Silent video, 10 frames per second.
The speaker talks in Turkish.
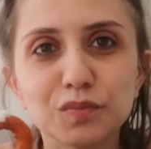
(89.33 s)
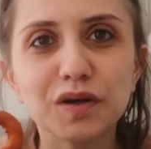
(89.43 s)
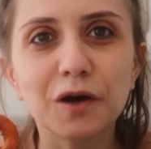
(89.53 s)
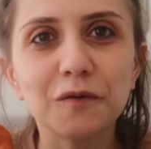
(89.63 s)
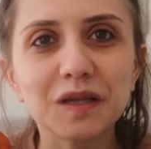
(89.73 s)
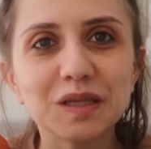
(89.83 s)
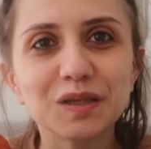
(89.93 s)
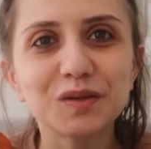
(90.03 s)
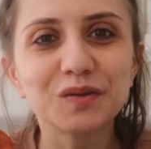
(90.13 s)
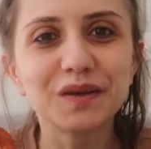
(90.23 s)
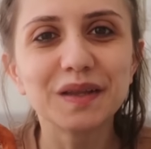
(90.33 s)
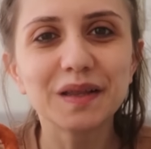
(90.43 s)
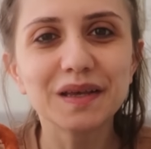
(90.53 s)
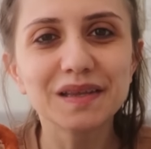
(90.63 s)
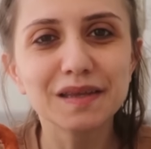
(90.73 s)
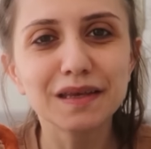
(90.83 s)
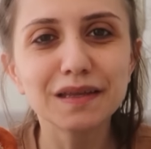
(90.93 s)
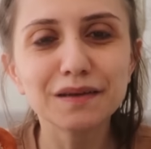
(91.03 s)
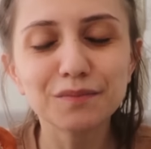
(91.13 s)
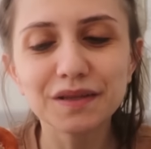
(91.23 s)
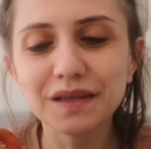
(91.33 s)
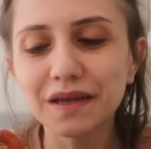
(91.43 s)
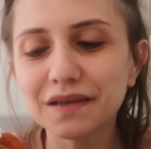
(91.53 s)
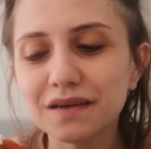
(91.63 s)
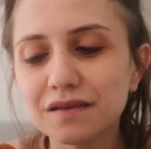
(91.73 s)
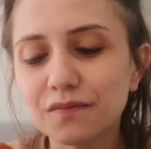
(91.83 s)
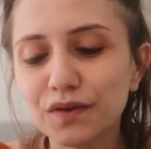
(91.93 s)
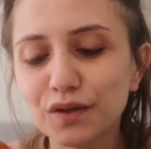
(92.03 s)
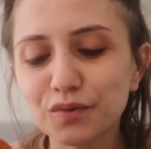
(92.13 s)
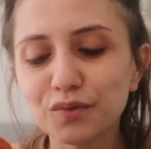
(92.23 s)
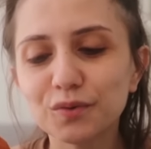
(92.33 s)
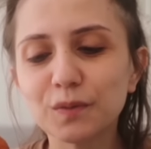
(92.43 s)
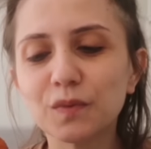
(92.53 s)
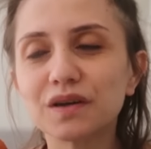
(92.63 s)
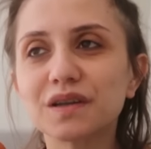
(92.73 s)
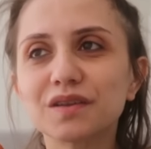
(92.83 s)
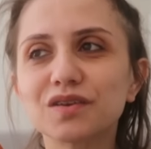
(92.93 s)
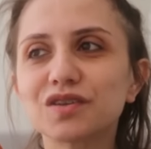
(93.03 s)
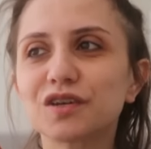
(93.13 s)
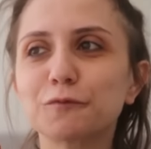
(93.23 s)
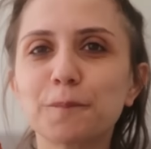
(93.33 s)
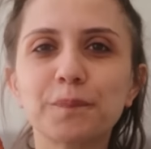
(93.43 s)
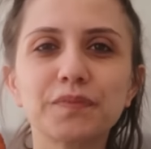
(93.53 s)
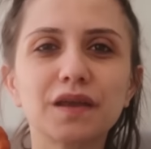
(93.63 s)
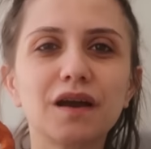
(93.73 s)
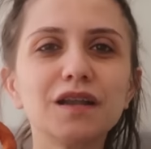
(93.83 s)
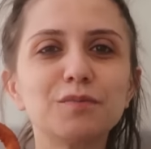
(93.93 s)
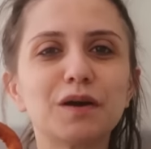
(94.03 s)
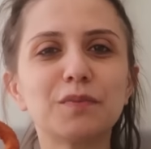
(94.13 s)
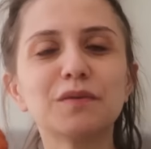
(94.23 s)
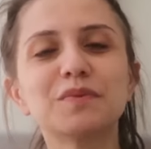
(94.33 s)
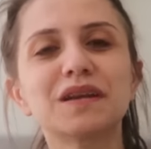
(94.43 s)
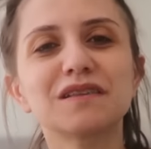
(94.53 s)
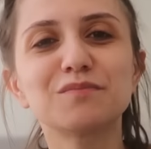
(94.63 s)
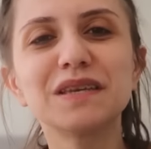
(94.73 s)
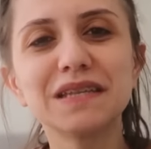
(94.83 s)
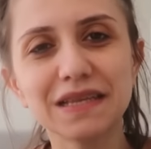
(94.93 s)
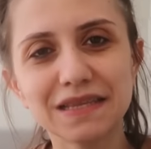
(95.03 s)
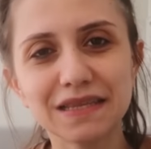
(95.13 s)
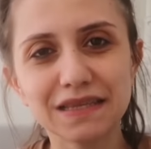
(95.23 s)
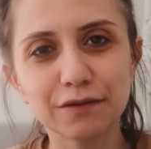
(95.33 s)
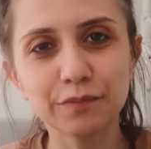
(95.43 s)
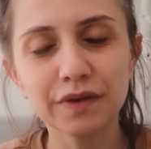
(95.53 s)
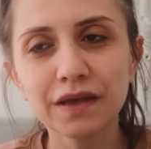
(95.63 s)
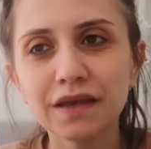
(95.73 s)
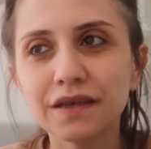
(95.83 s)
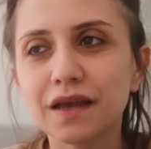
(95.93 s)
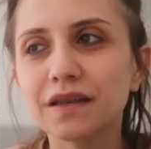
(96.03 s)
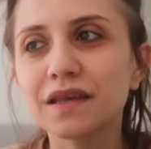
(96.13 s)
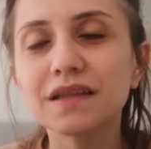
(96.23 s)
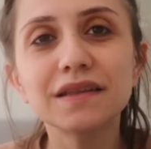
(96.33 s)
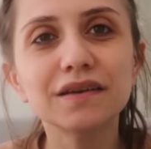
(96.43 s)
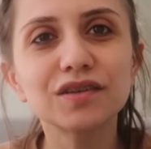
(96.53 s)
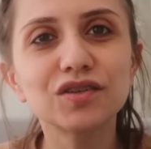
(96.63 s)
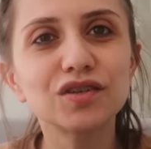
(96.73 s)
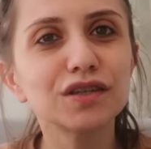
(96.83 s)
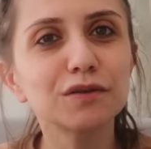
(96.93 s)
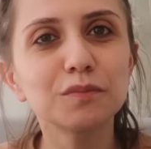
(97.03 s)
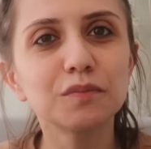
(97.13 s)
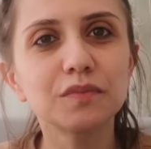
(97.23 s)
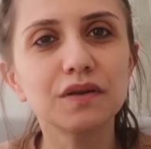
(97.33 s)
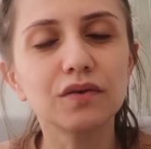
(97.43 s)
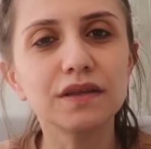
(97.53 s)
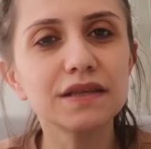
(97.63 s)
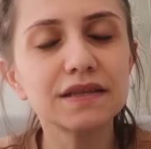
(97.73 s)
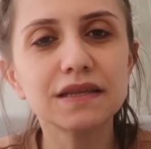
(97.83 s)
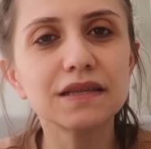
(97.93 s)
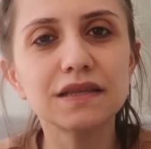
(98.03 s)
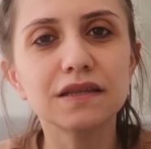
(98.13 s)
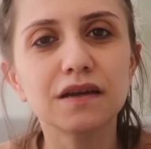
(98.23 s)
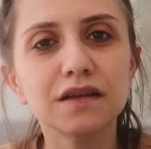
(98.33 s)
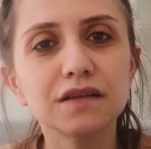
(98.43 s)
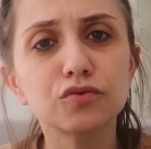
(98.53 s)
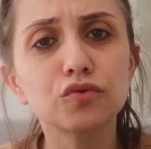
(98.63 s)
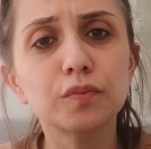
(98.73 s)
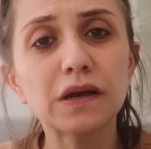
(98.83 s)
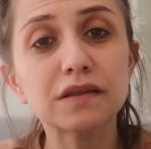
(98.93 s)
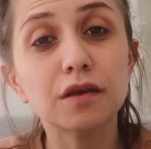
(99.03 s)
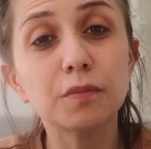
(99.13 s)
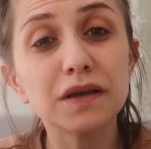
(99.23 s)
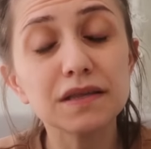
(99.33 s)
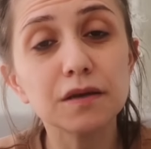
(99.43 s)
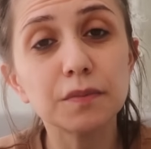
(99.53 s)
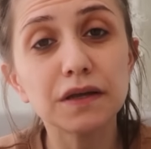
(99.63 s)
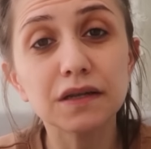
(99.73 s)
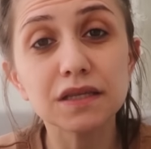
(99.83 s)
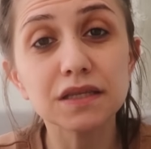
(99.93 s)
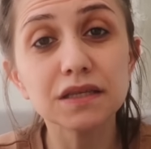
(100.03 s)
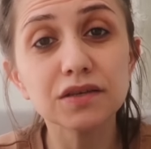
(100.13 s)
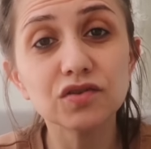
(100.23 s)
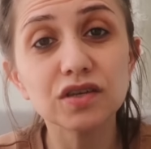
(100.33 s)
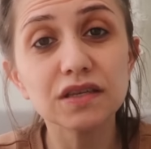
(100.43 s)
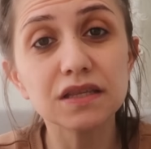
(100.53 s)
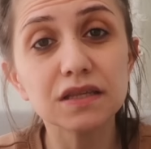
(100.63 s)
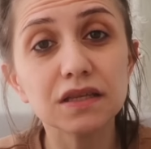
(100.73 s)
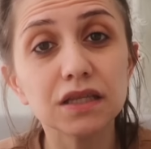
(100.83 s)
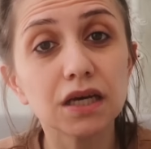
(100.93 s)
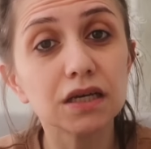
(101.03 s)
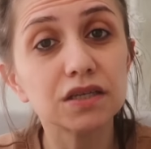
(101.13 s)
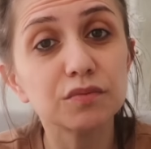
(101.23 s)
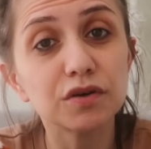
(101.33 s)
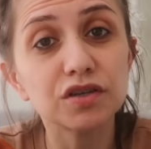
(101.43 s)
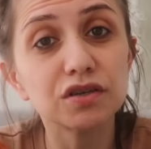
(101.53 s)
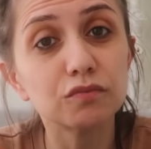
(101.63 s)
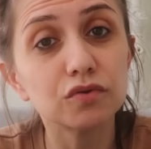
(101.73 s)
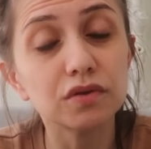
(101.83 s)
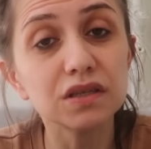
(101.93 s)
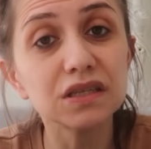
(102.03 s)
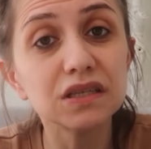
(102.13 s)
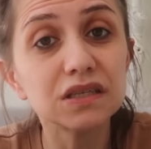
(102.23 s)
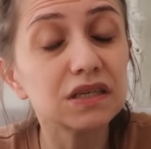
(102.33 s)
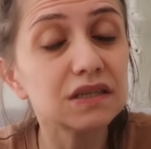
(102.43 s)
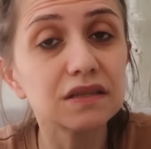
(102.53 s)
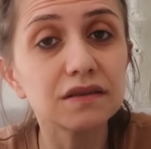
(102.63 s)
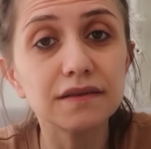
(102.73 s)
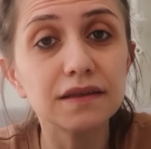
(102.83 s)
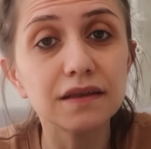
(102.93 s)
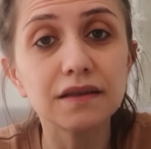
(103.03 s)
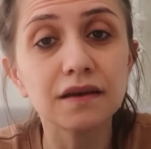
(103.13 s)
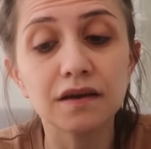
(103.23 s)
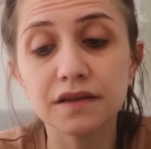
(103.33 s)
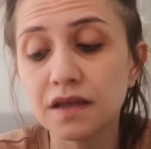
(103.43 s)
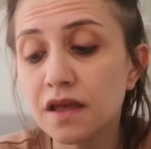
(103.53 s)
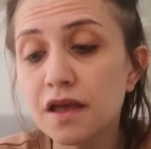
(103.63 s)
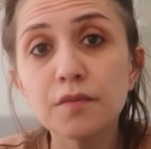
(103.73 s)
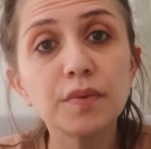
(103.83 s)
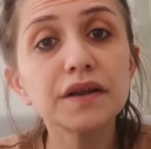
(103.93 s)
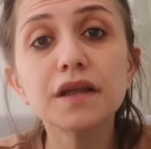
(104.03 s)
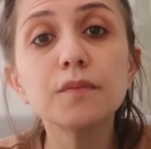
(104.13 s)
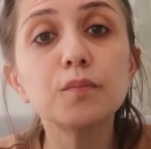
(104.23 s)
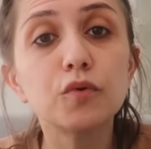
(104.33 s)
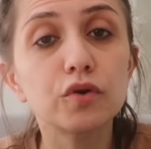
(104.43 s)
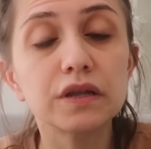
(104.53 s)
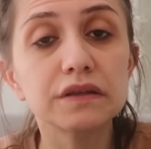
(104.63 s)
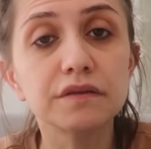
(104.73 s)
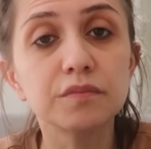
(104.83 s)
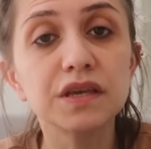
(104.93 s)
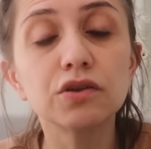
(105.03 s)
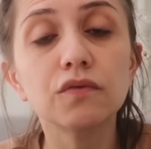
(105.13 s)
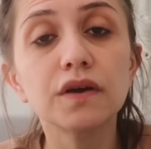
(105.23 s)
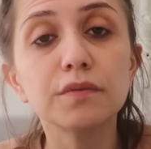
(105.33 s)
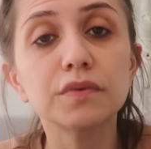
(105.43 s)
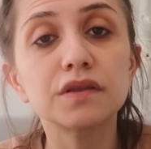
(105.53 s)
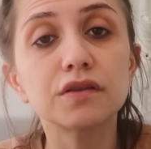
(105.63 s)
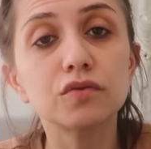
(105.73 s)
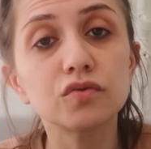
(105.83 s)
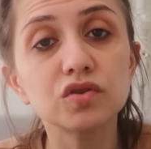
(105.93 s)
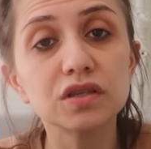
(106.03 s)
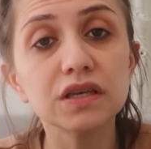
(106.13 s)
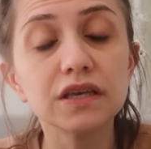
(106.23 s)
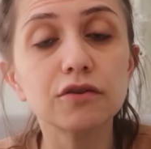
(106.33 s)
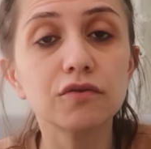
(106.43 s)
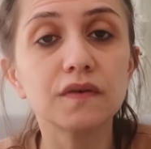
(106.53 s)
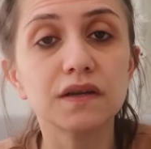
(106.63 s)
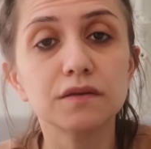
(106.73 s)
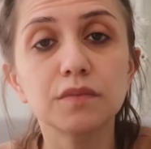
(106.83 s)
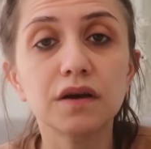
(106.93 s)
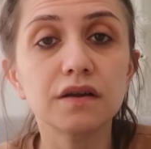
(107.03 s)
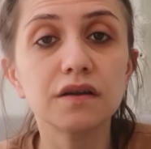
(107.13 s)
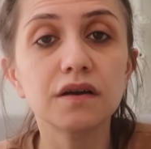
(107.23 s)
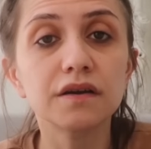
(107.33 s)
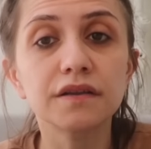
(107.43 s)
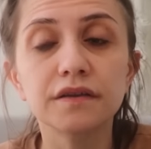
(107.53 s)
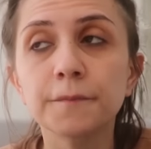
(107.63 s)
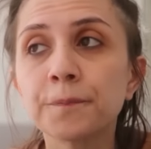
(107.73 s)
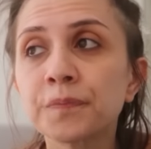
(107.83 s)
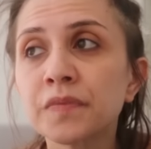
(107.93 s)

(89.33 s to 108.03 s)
Şimdi kahvaltıda soğan halkası yenir mi diyenleriniz falan olur ama arkadaşlar galiba ben biraz midesizim. Yani yeter ki canım istesin. Hani Tuğba sabah sabah nasıl yiyeceksin ya da akşam akşam nasıl yiyeceksin değil yani. Ben hep böyleydim. Kilo vermeden önce de kilo verdim hala aynı.